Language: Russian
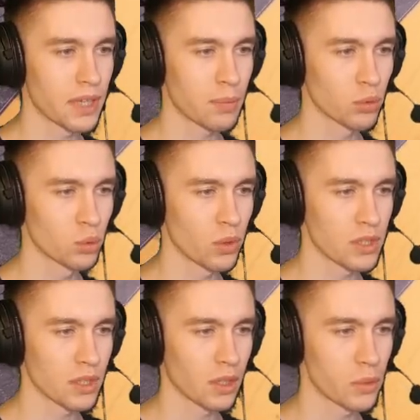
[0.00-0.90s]
я
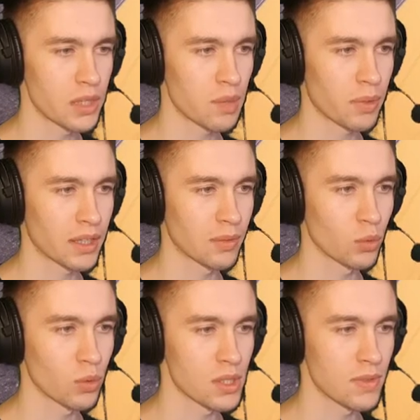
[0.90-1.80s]
путаю этих людей,
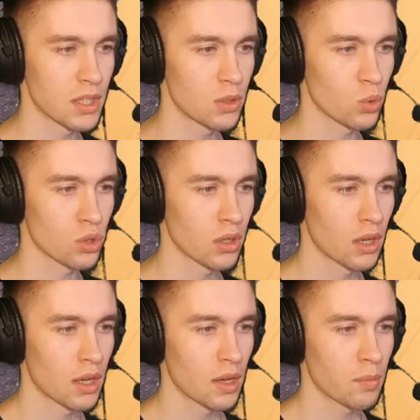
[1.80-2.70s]
поэтому извините уж
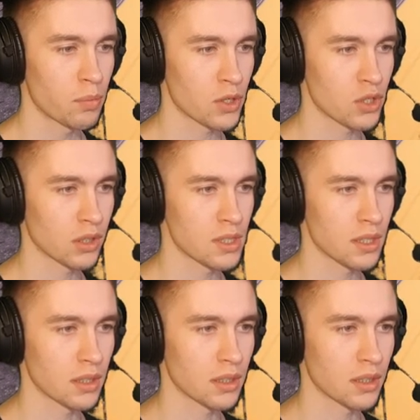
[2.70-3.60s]

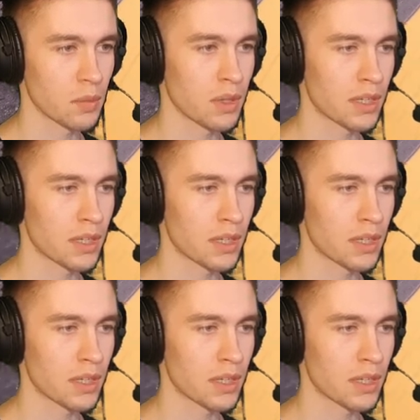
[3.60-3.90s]
пожалуйста,